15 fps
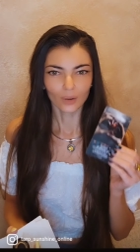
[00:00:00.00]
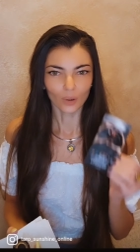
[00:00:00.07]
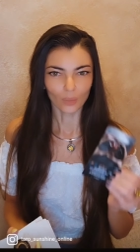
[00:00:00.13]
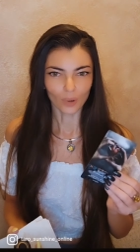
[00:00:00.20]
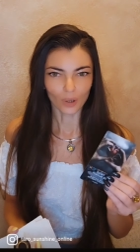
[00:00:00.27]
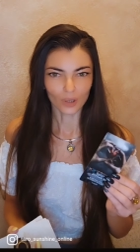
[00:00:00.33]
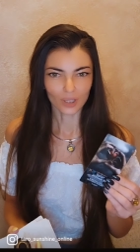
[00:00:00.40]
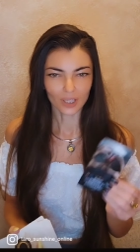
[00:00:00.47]

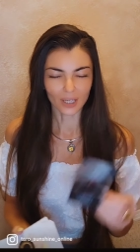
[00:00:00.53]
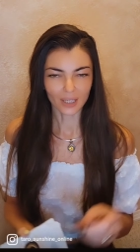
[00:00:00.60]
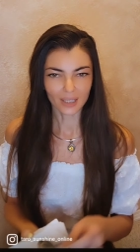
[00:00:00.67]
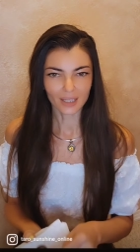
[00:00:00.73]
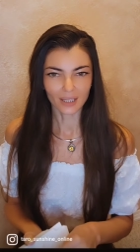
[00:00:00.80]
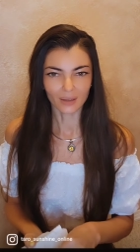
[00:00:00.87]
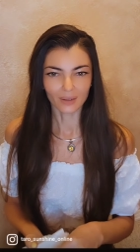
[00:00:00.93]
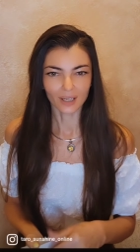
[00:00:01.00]
но мое
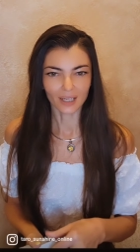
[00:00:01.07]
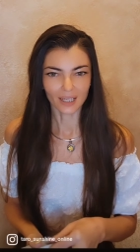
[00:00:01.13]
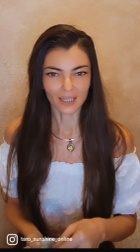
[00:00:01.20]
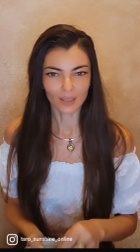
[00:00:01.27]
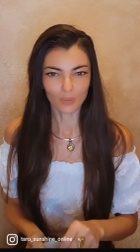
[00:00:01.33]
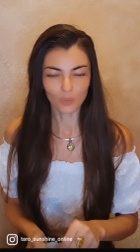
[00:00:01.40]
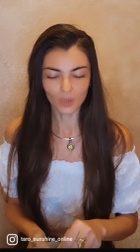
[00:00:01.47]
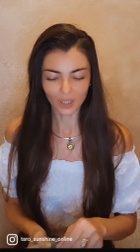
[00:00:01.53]
сердце
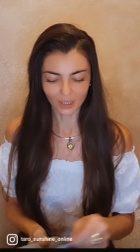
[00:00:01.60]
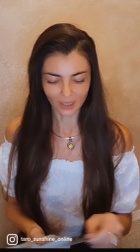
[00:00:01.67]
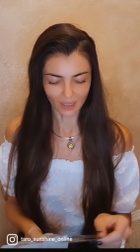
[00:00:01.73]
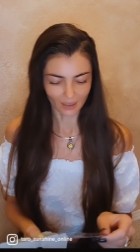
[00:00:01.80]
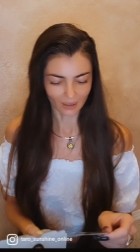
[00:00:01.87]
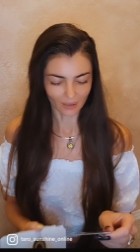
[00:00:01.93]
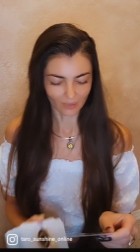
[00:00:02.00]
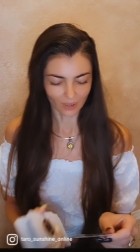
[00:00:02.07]

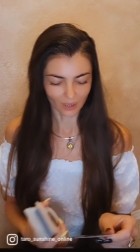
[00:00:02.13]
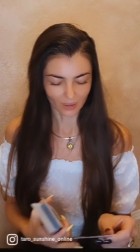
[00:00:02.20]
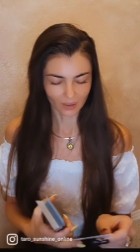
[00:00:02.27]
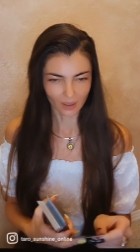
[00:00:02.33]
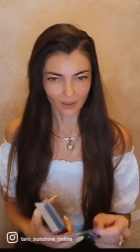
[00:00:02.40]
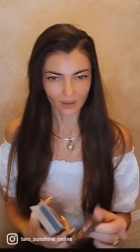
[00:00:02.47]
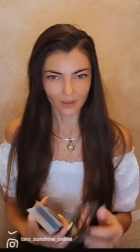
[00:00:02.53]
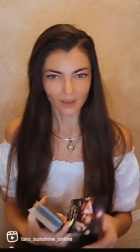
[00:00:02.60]
разбитое,
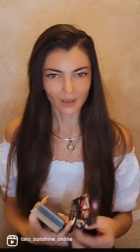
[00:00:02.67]
говорит,